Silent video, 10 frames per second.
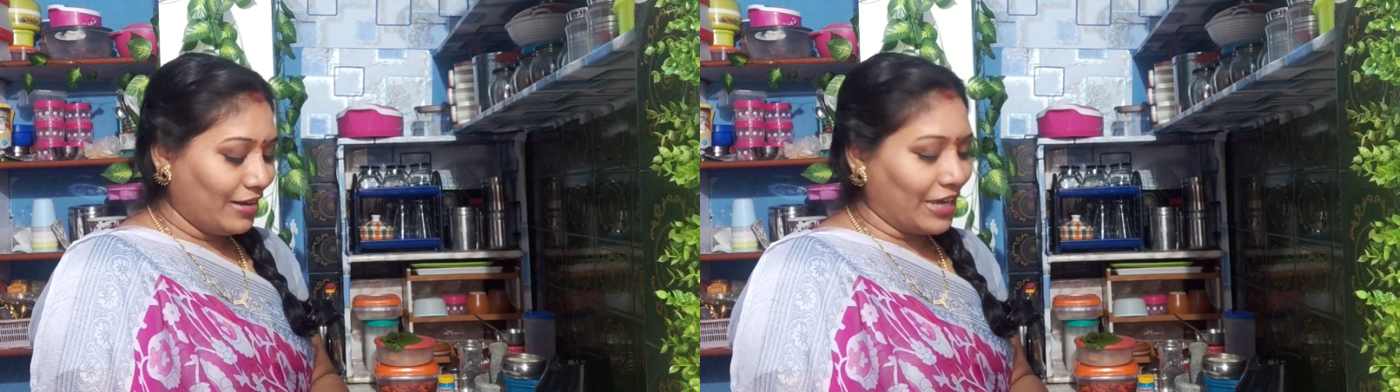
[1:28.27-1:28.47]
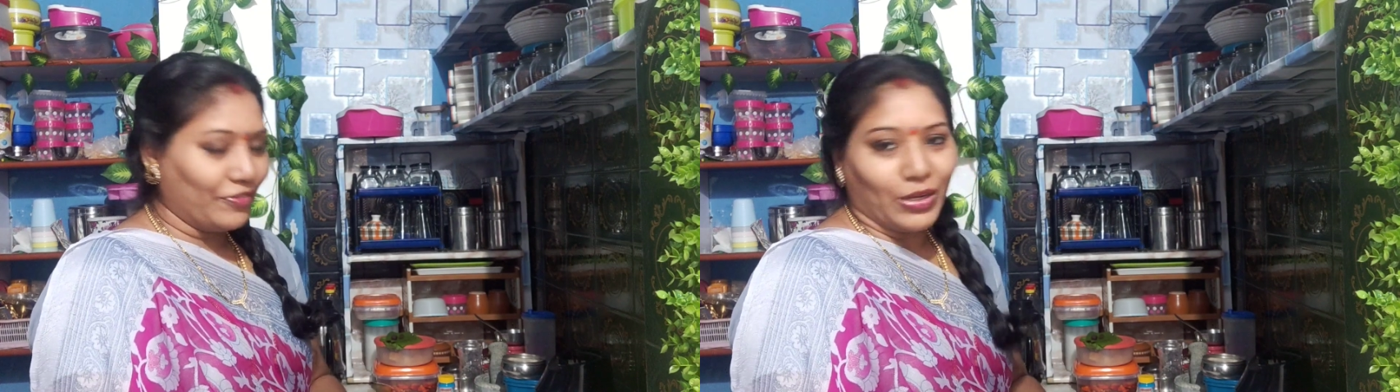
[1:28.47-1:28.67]

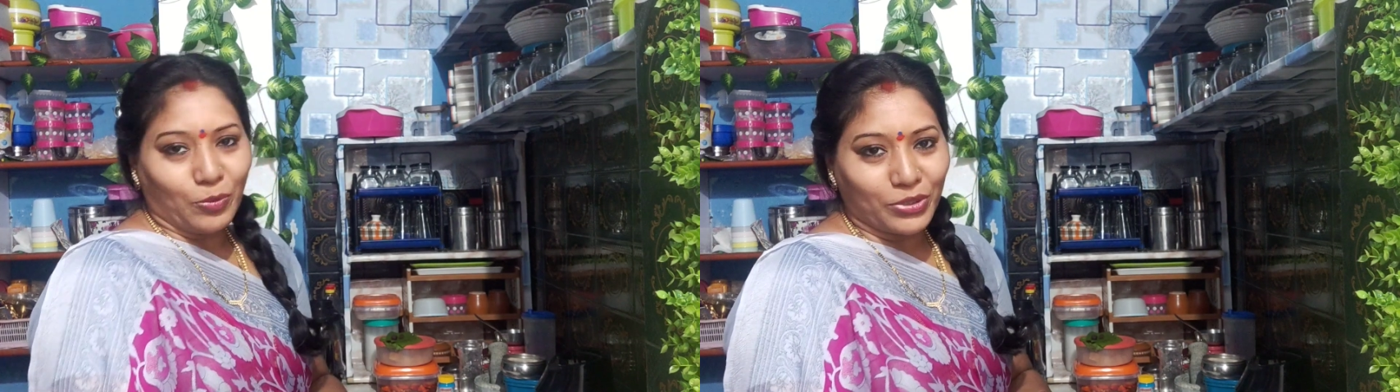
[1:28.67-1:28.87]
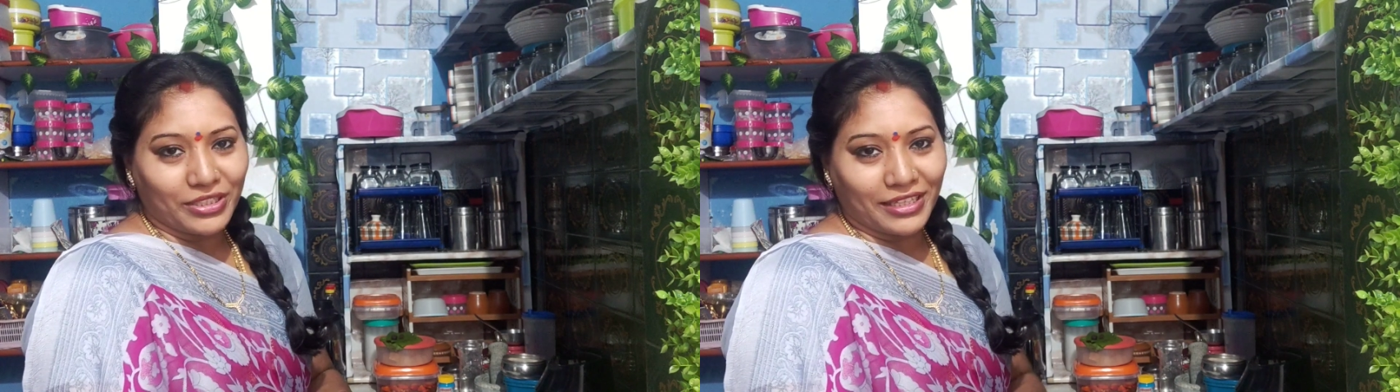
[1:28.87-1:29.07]
లైఫ్
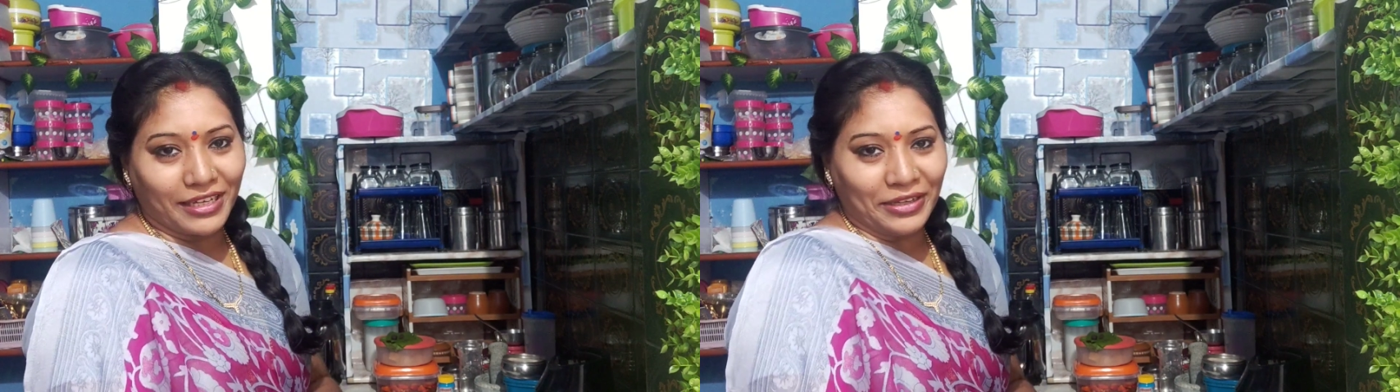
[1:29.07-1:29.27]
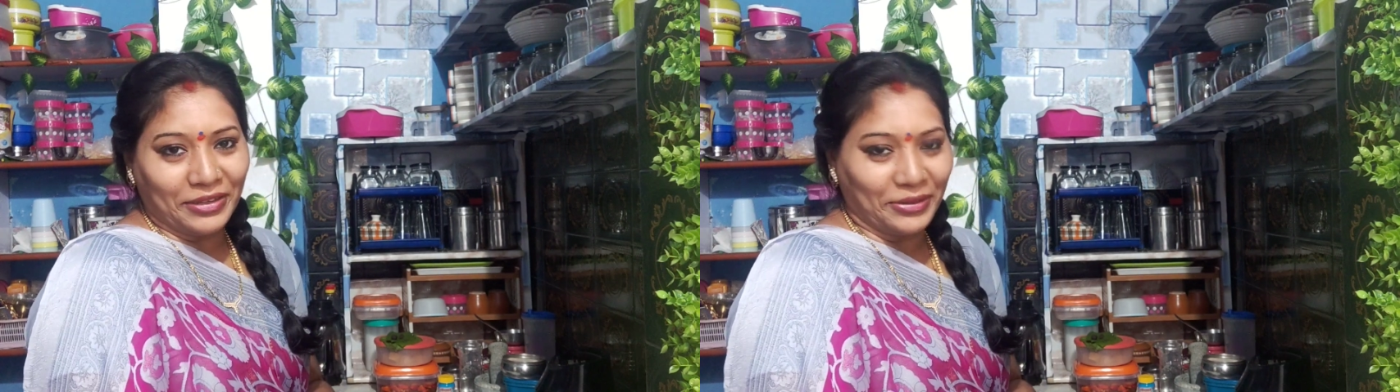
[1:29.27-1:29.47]
వెళ్ళిపోతుంది
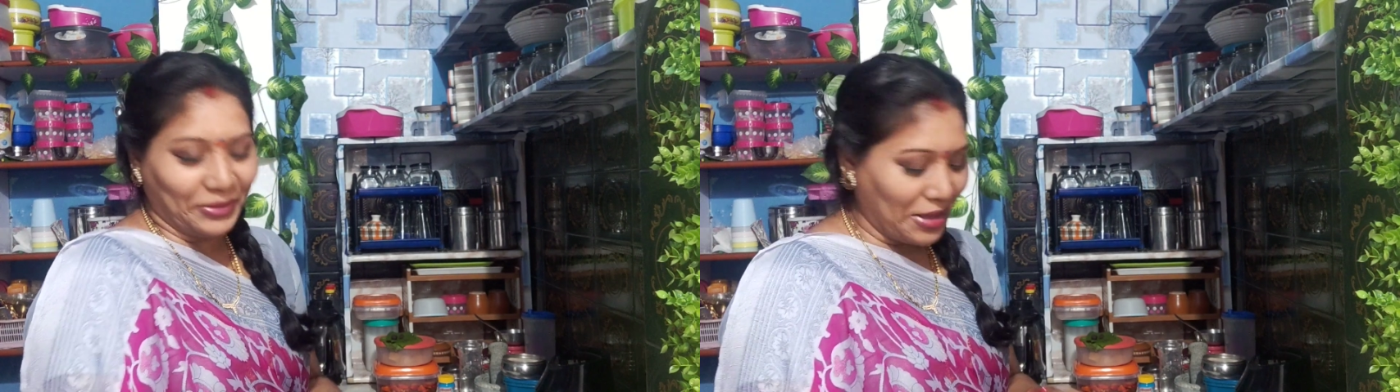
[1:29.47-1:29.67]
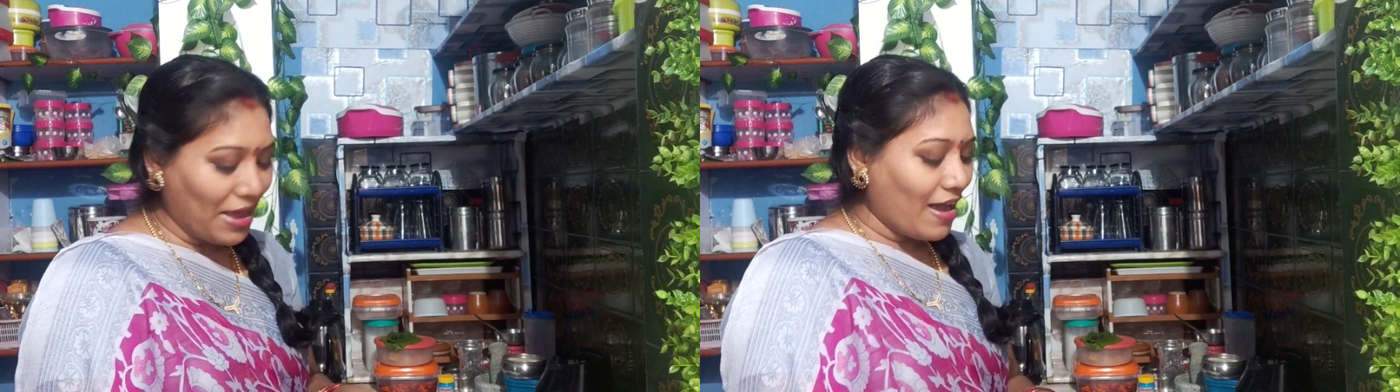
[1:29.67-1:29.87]

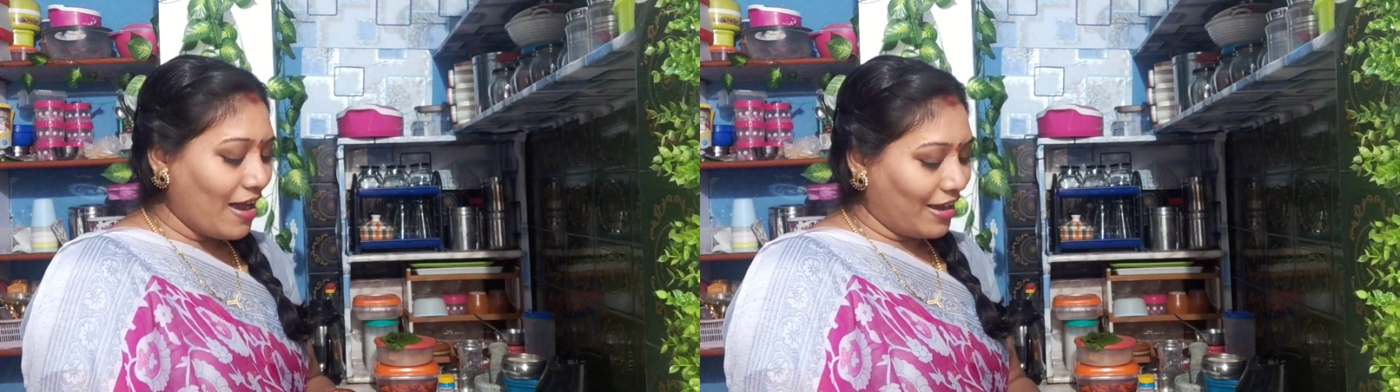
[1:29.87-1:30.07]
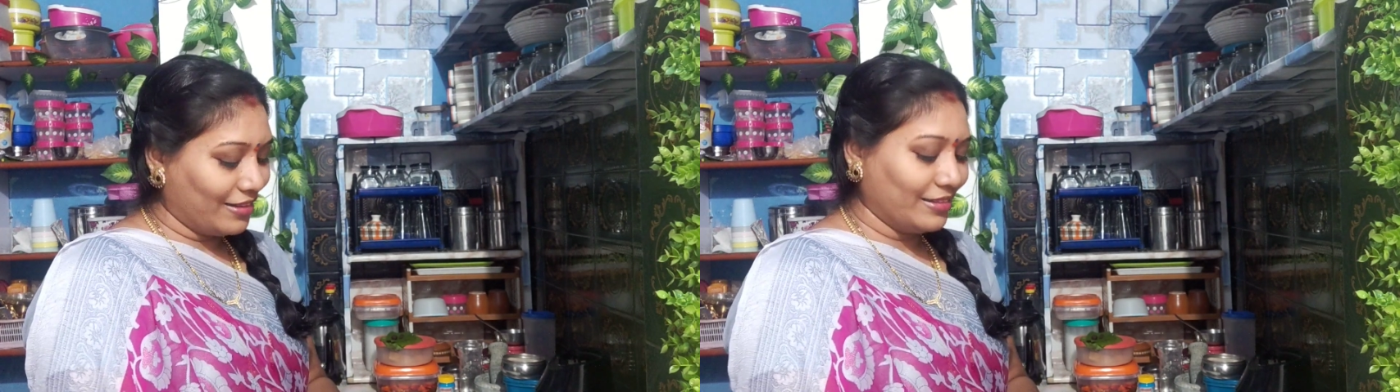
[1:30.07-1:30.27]

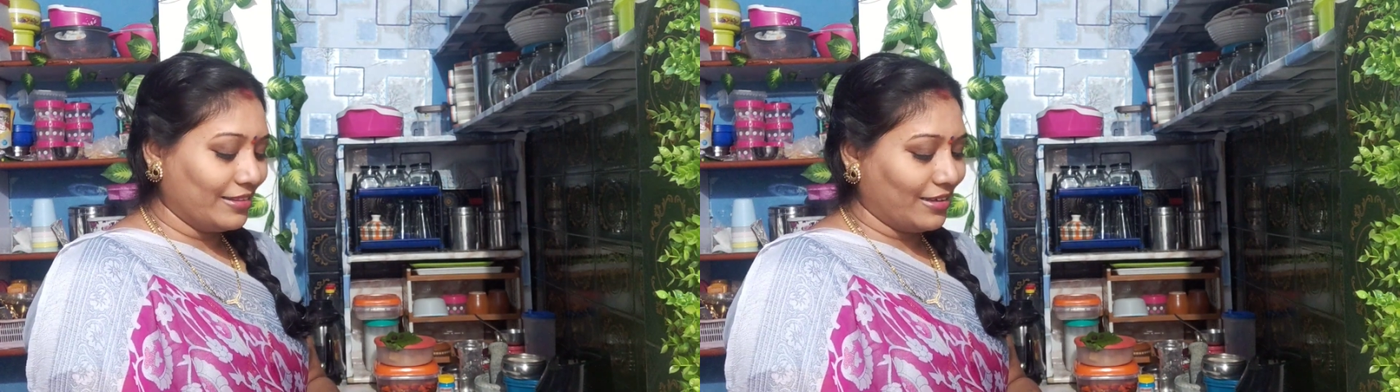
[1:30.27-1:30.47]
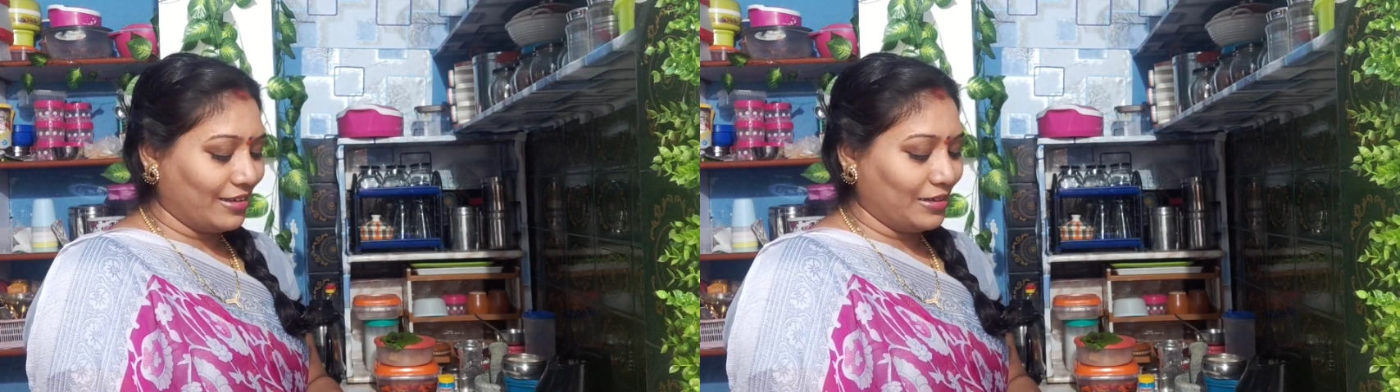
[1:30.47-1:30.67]

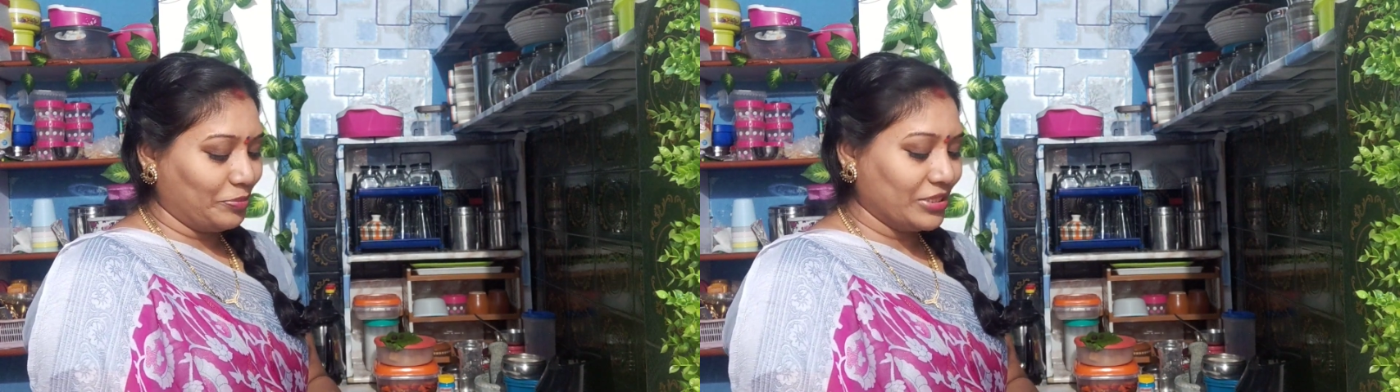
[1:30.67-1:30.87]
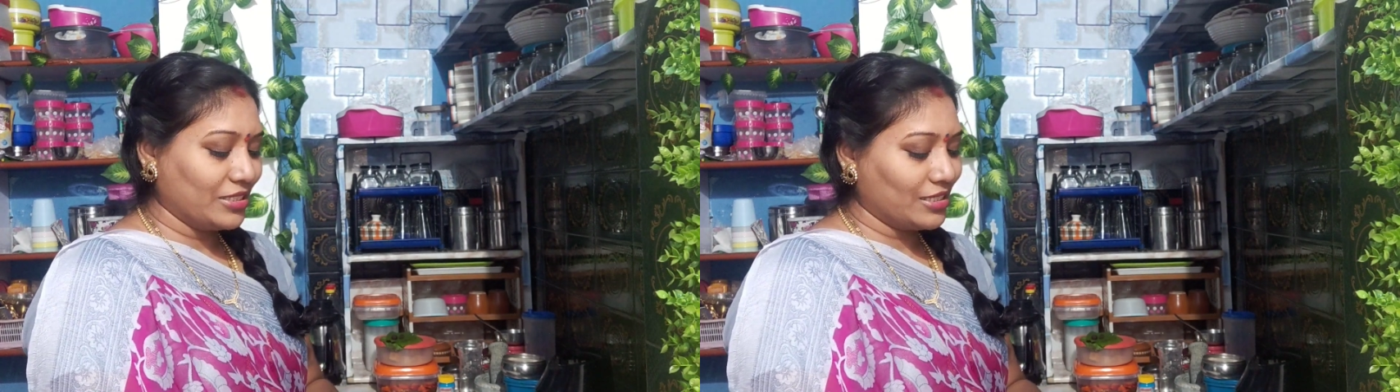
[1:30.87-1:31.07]
అంత
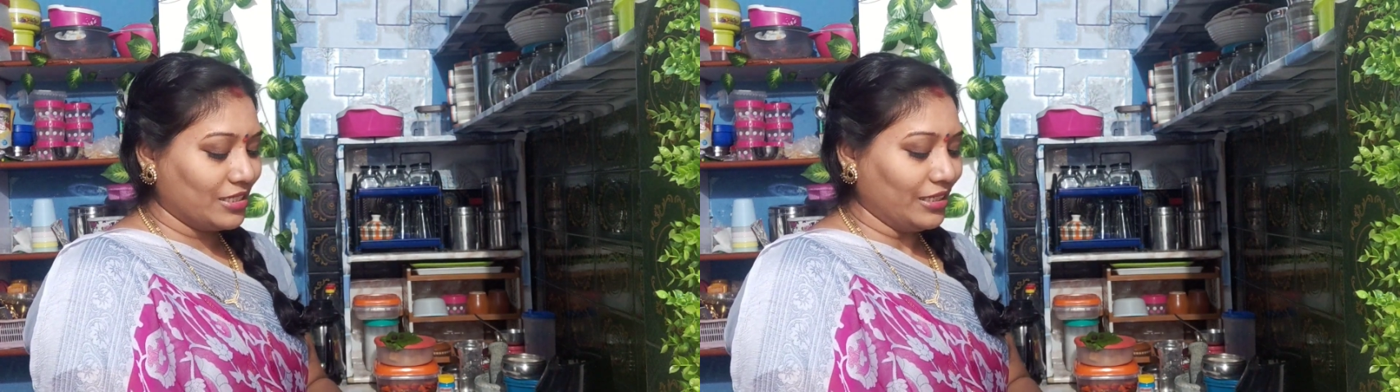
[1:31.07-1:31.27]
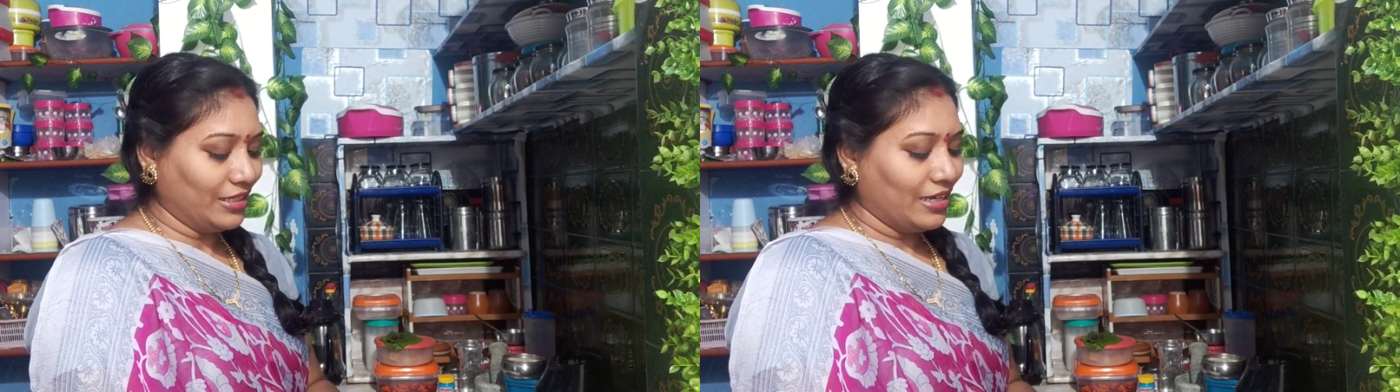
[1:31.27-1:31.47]
పిచ్చి